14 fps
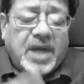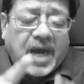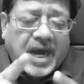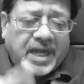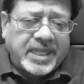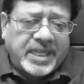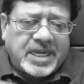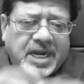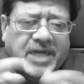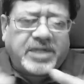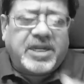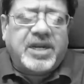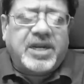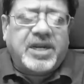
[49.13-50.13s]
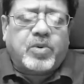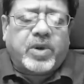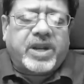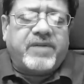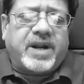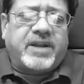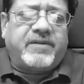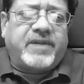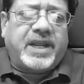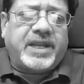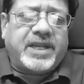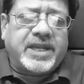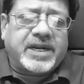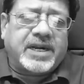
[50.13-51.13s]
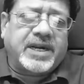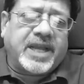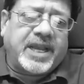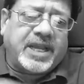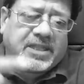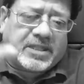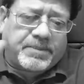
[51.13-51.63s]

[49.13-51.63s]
அதை காட்டிலும் குறைவான விலைக்கு இரண்டாயிரத்தி